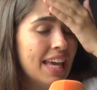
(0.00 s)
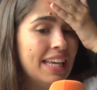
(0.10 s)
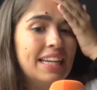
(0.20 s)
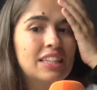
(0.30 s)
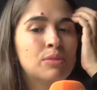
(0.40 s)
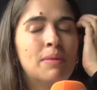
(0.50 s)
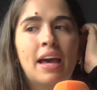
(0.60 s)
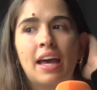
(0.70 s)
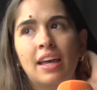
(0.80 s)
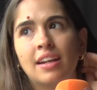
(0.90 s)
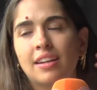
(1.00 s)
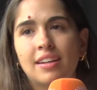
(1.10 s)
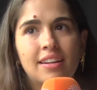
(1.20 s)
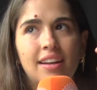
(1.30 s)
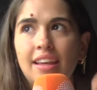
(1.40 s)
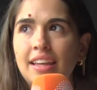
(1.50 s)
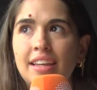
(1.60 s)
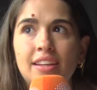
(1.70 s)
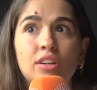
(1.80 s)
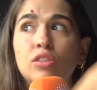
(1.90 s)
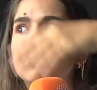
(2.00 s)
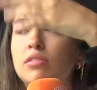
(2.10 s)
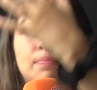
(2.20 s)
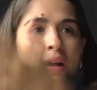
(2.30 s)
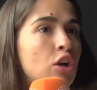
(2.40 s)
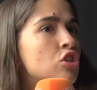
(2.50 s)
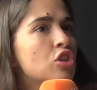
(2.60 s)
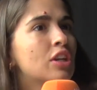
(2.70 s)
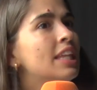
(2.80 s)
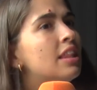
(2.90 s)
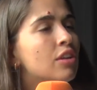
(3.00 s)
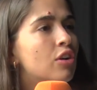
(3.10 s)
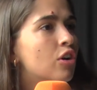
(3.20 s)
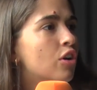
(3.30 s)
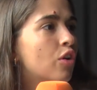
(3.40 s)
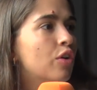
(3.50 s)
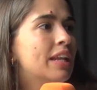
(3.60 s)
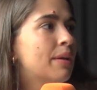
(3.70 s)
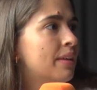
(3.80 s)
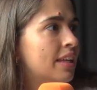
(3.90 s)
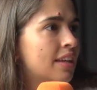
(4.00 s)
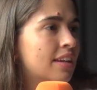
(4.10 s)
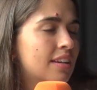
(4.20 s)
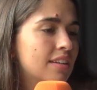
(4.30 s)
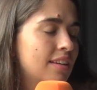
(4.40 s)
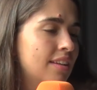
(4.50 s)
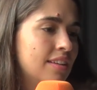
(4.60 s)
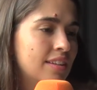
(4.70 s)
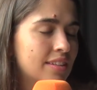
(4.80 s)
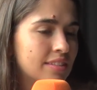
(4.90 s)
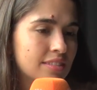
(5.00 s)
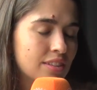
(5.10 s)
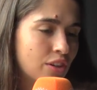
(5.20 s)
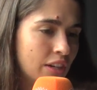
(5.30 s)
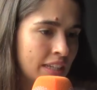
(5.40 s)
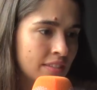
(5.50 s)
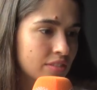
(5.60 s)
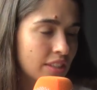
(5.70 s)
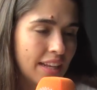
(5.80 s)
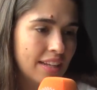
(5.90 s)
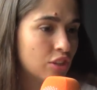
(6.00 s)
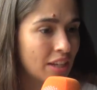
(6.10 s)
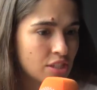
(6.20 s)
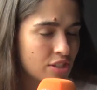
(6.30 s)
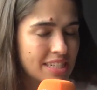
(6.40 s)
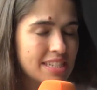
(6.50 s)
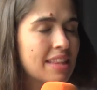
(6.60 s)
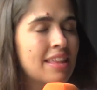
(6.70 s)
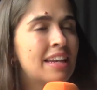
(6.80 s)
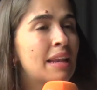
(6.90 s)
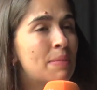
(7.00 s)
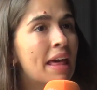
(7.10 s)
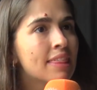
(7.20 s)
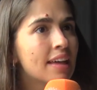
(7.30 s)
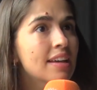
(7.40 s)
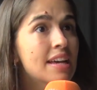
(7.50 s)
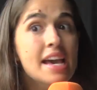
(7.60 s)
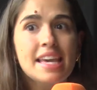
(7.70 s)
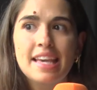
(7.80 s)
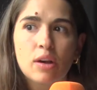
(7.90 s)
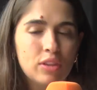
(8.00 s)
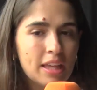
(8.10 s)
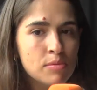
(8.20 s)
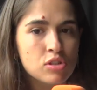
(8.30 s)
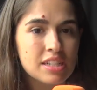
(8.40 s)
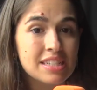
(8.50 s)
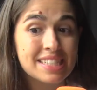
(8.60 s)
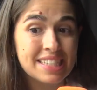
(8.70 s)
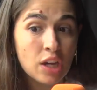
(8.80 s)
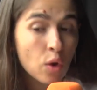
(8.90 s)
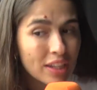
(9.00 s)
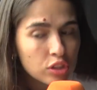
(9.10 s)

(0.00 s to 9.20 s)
ir a tomar eh, pan con chorizo o ir a ver, eh, jolín, todas las cosas que se hacían en la plaza. Y acudíamos, si no a